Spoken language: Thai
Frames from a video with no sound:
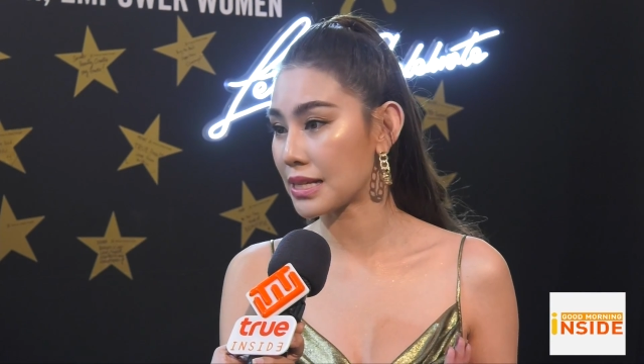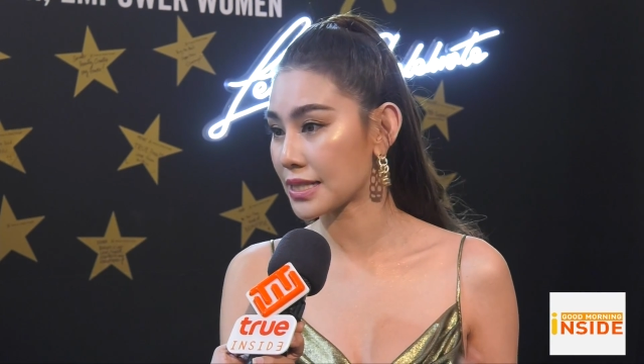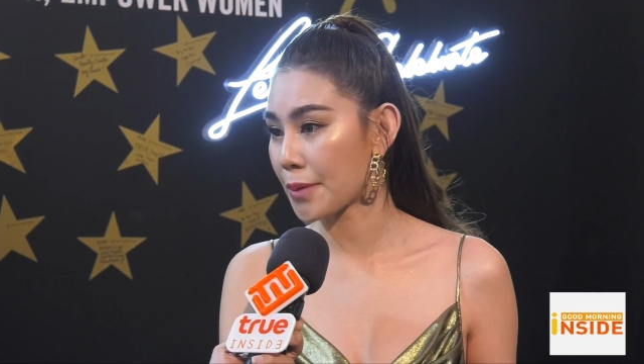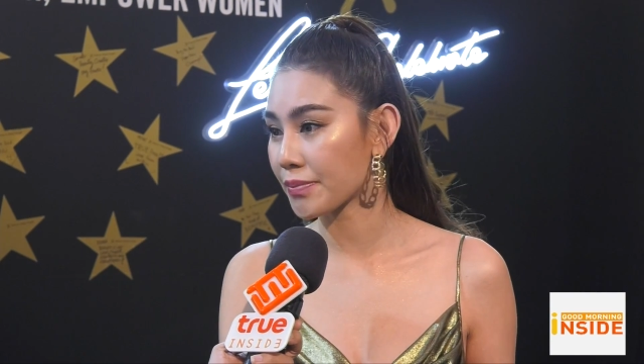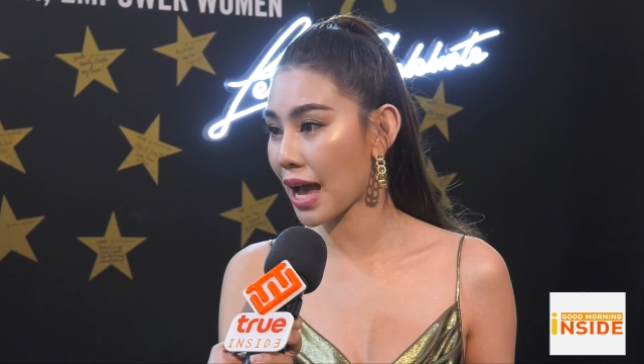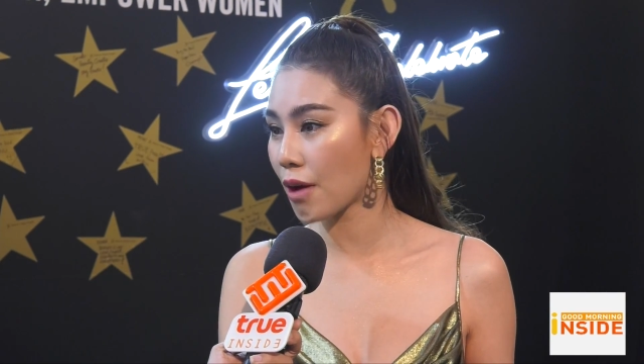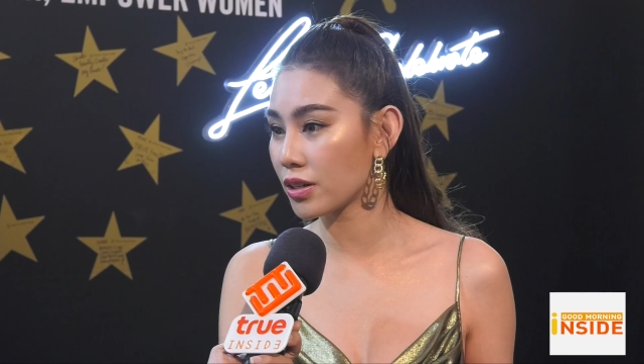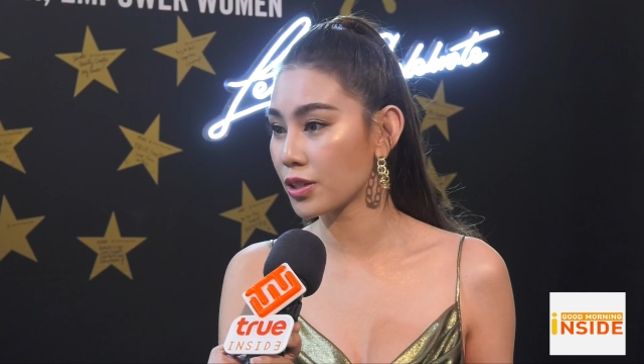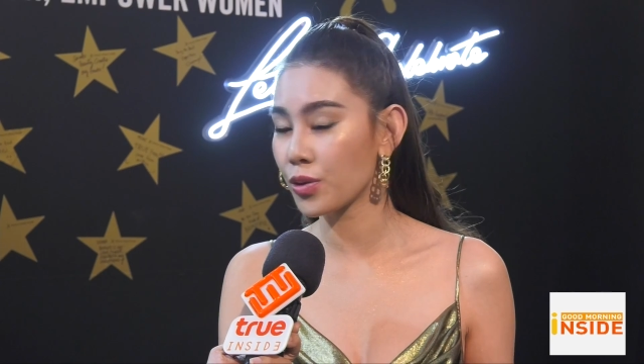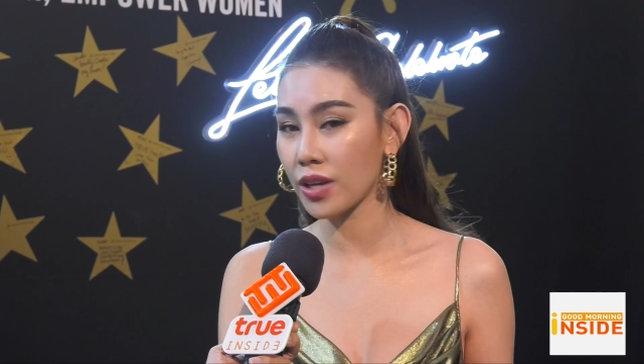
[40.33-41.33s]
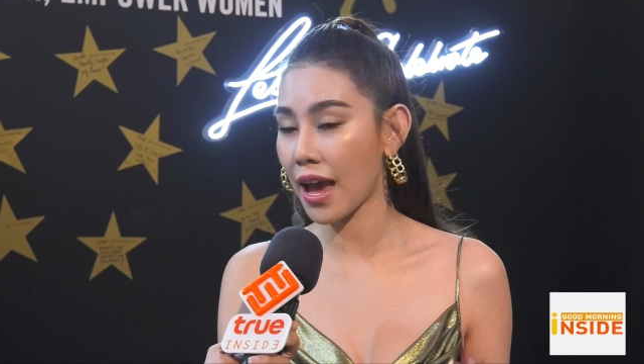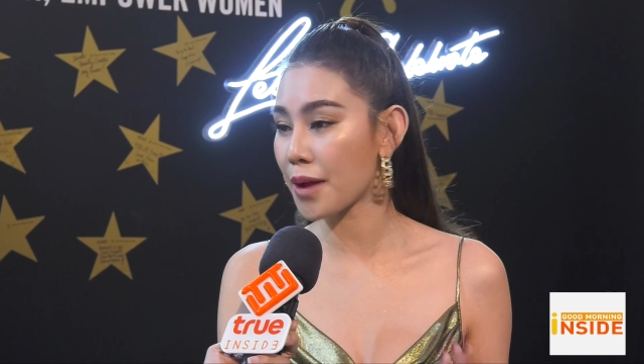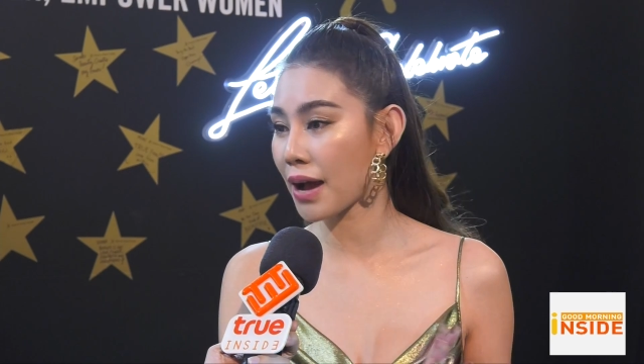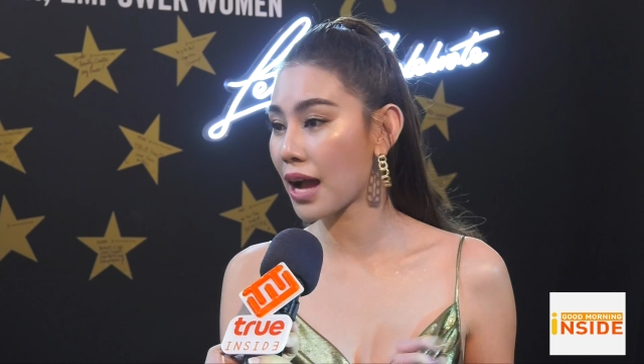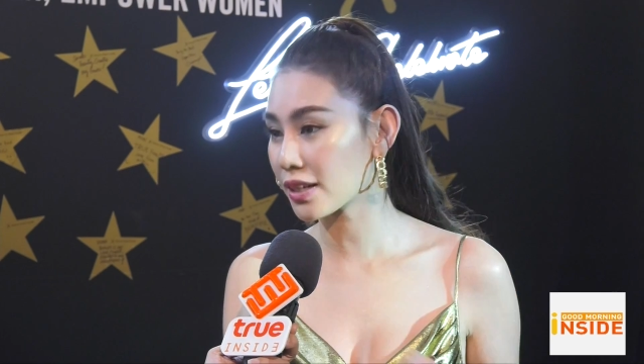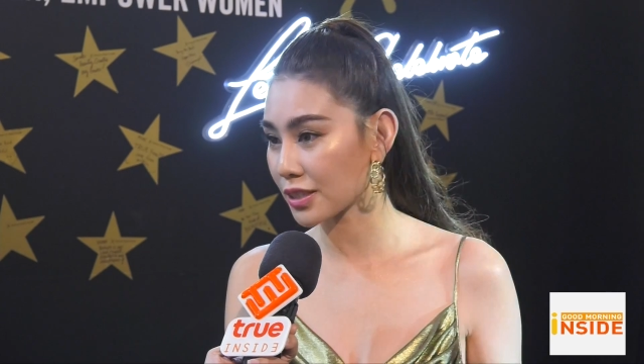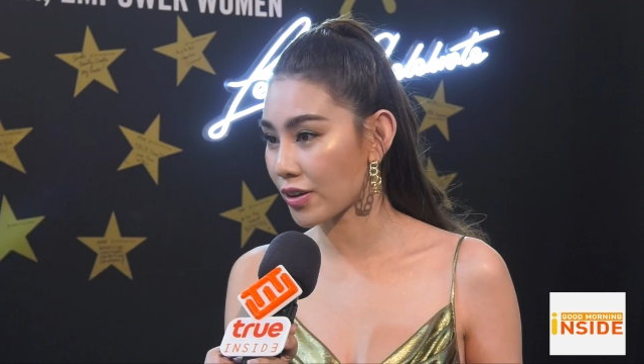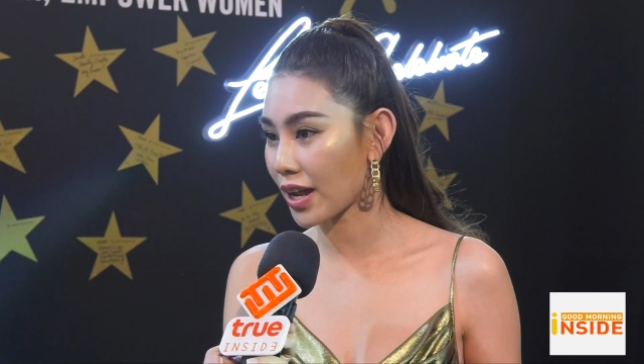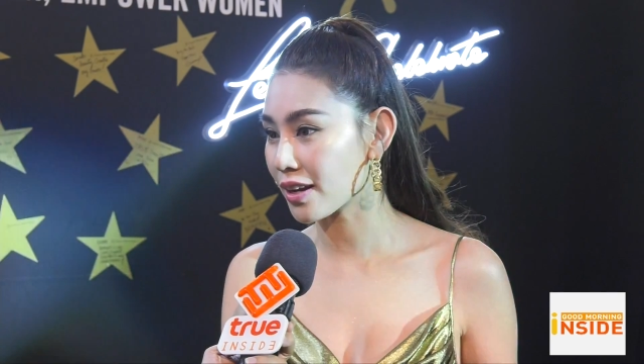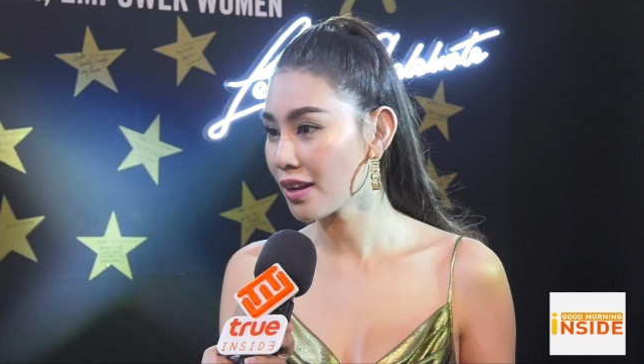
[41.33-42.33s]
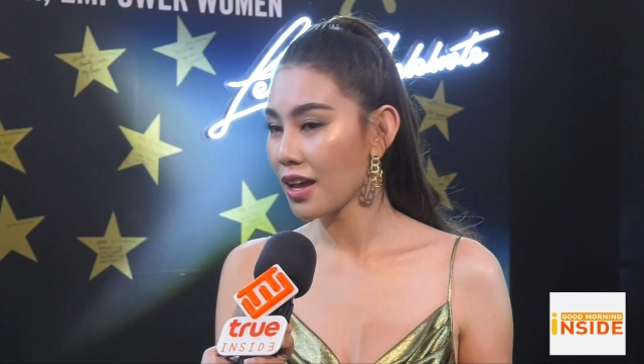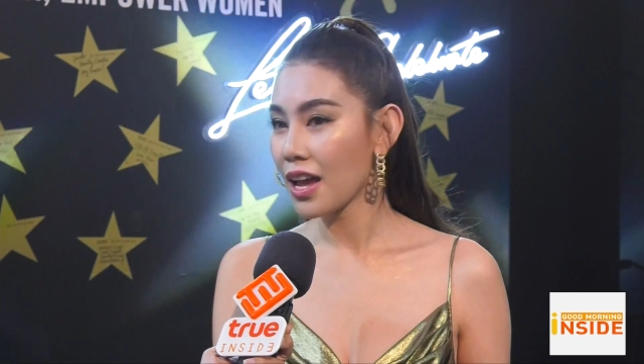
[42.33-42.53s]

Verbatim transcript: 38-39คือดูแย่มากเลยตอนนั้น